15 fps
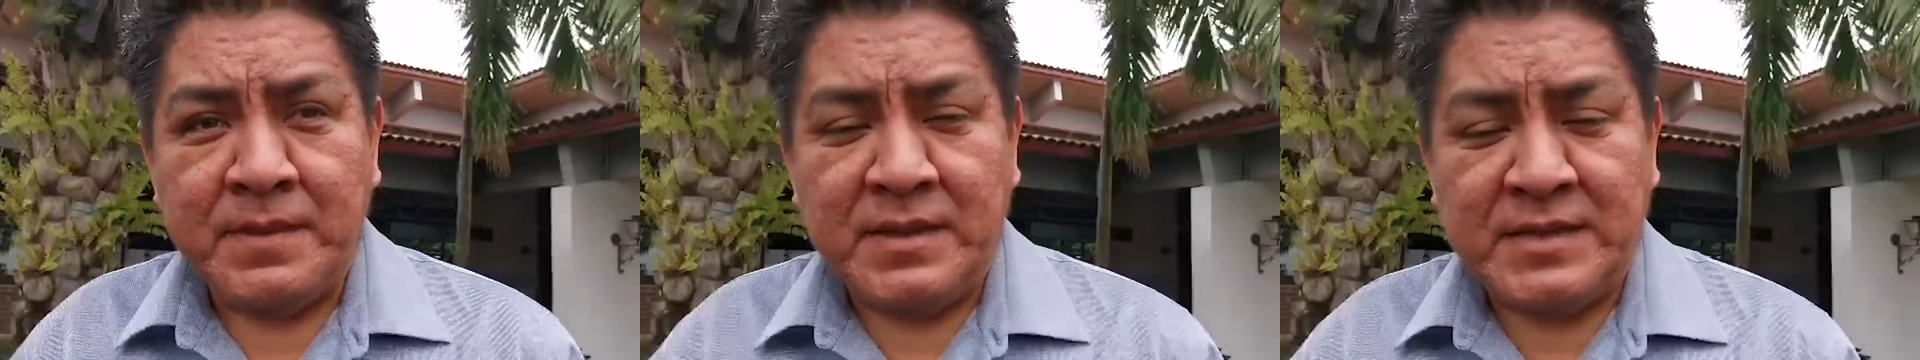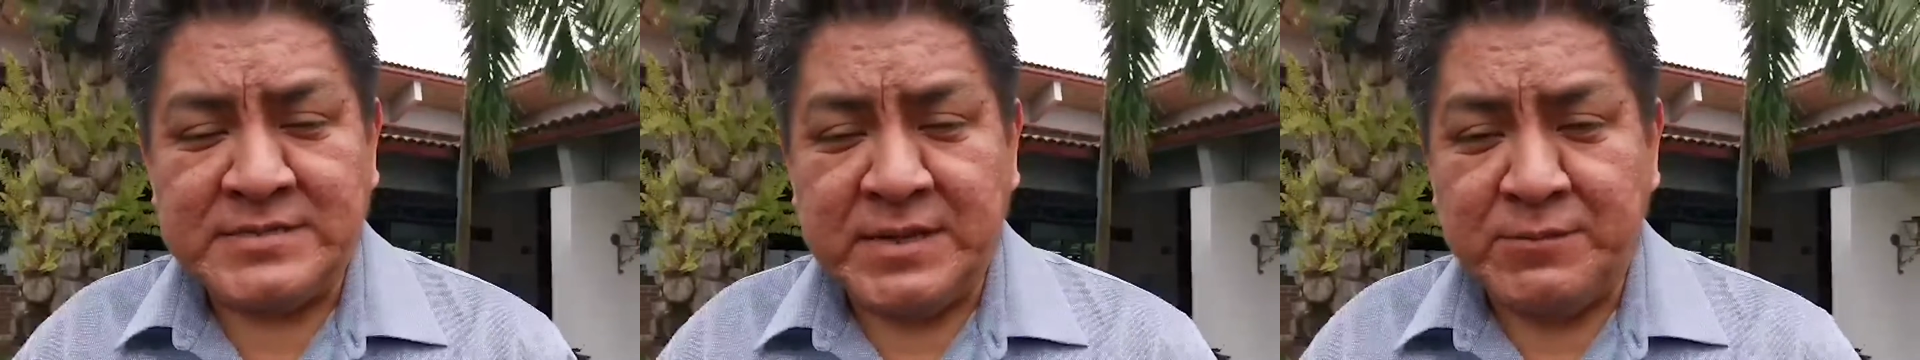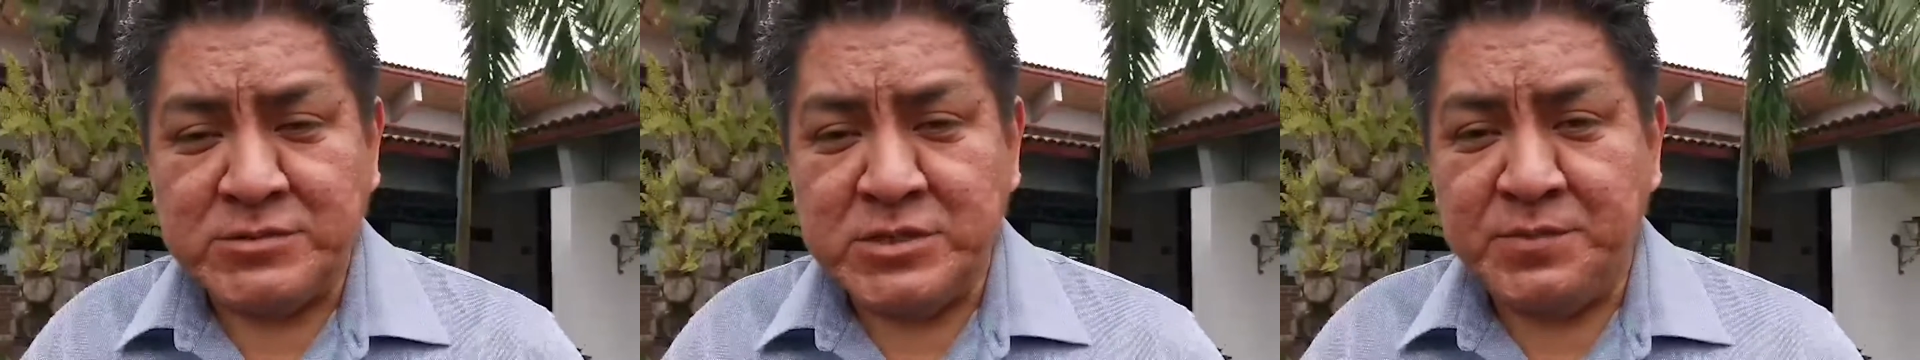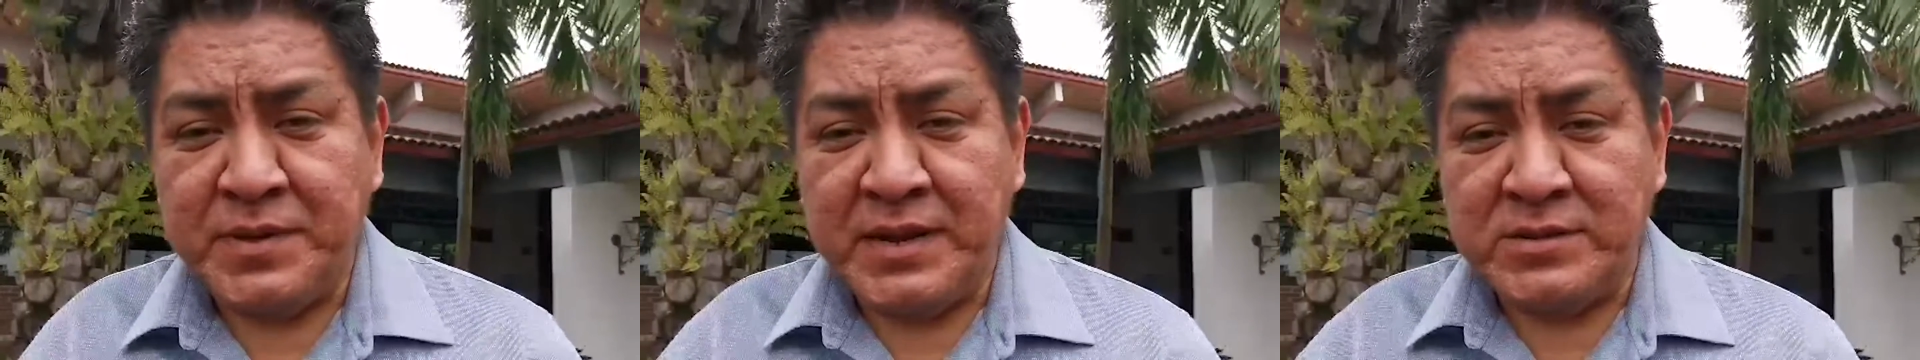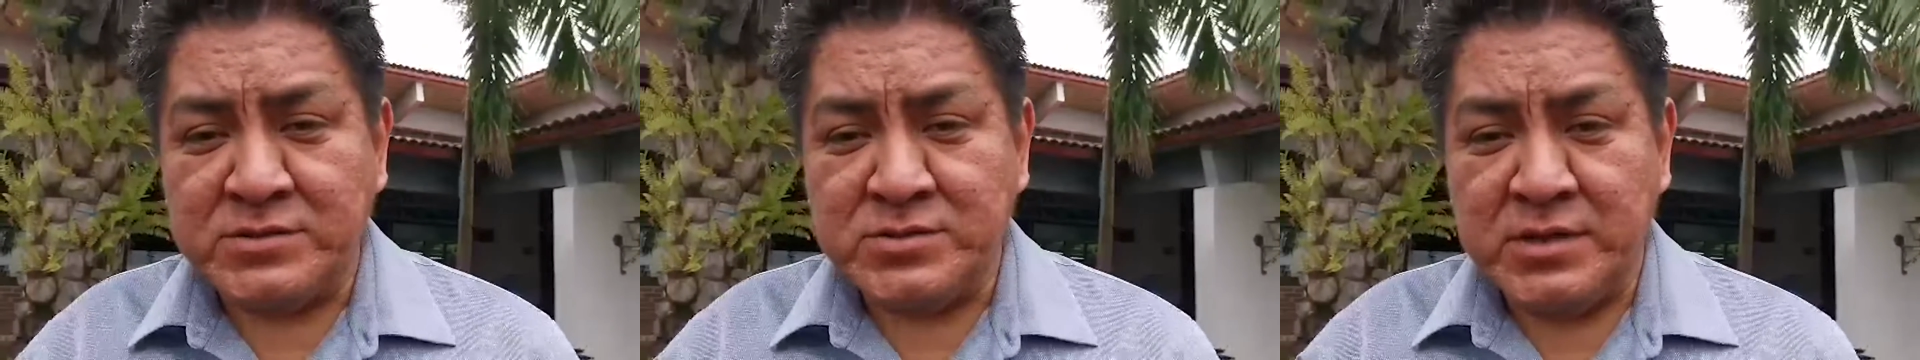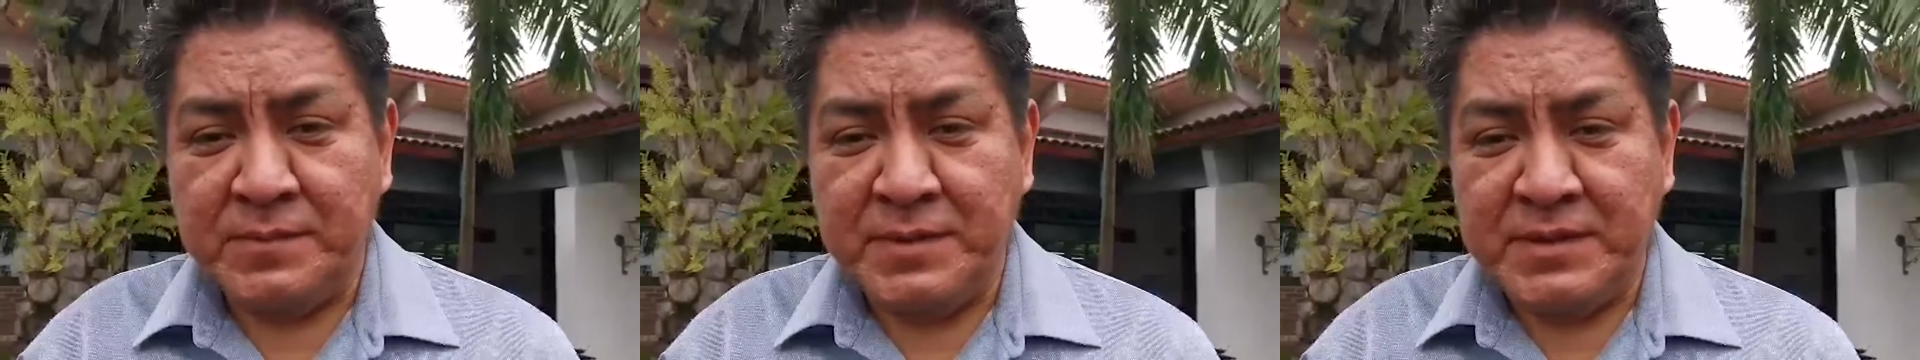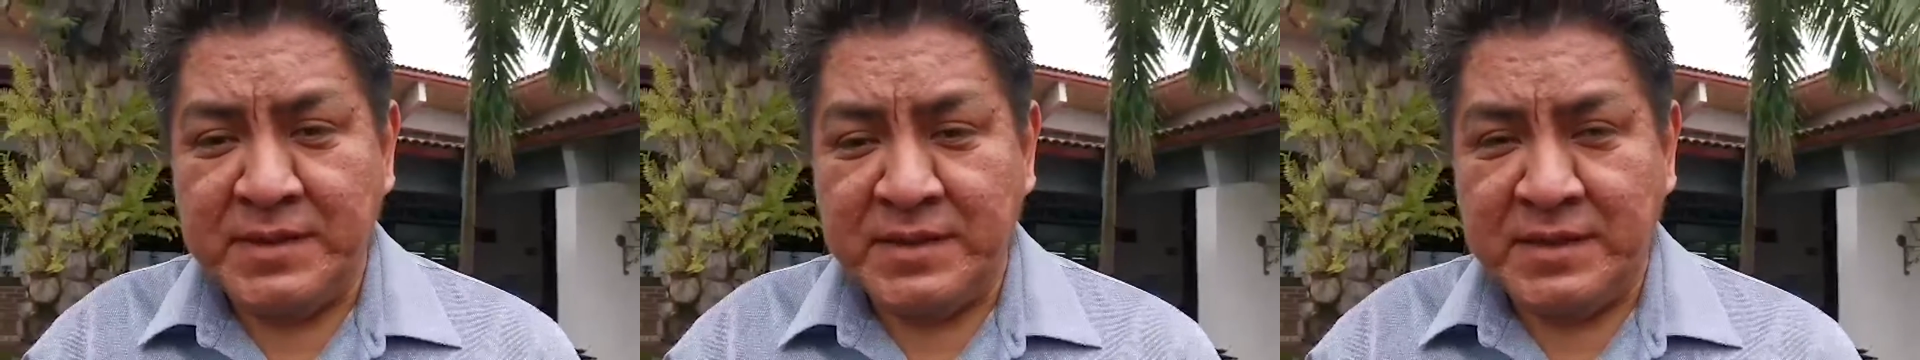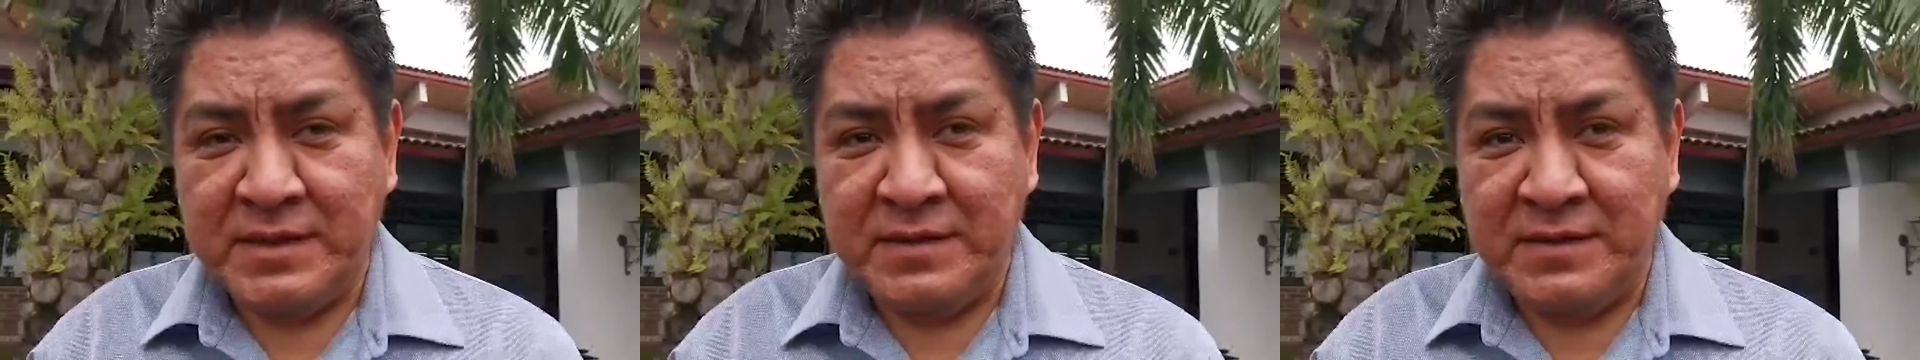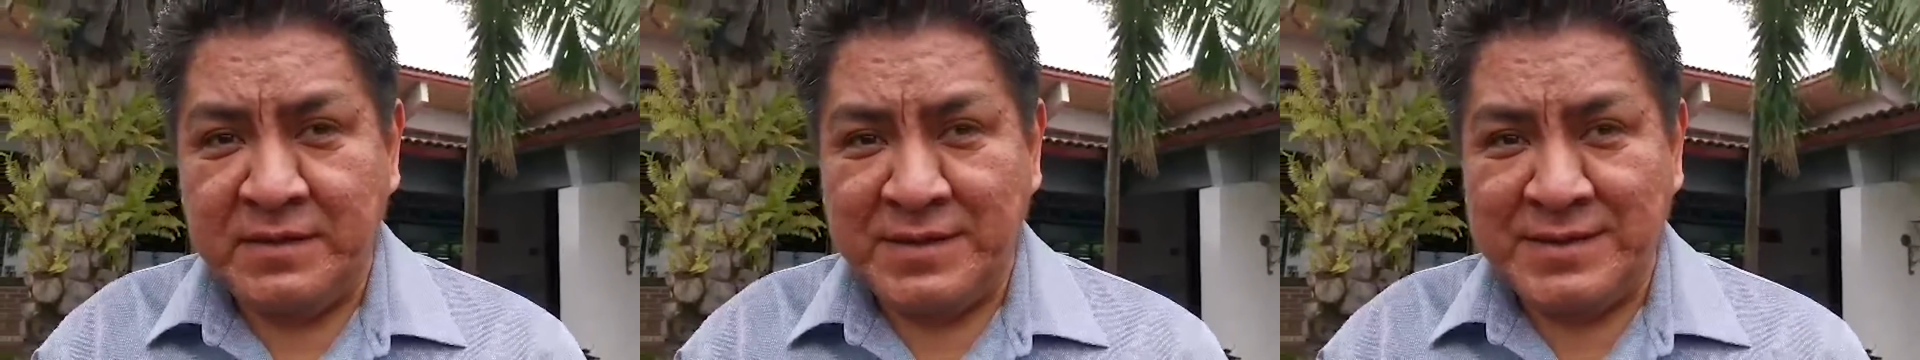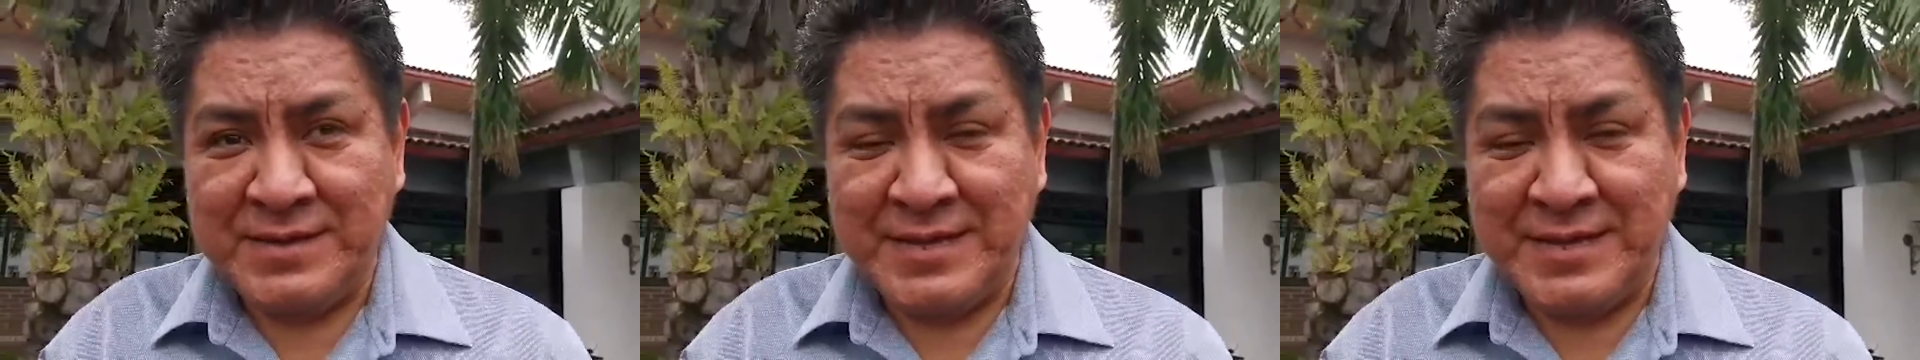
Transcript: Estamos esperando solamente que